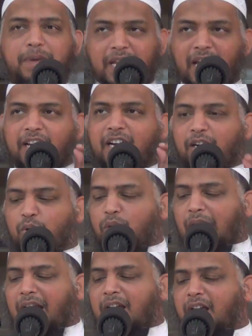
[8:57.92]
பெயரில்
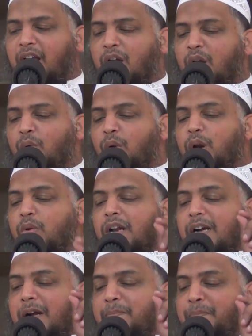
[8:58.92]
கூட
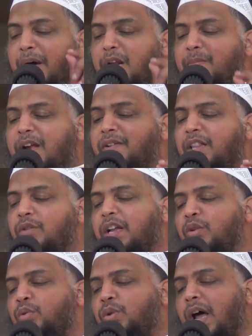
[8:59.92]
ஒருவனுக்கு பெருமை வந்து
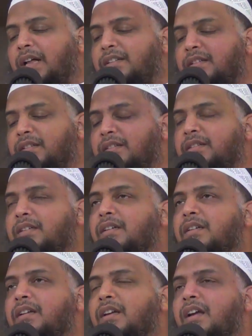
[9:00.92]
விடக்கூடாது
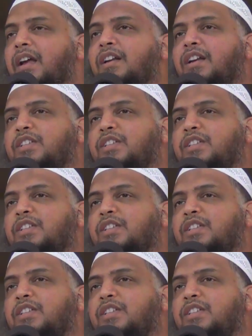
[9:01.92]
என்று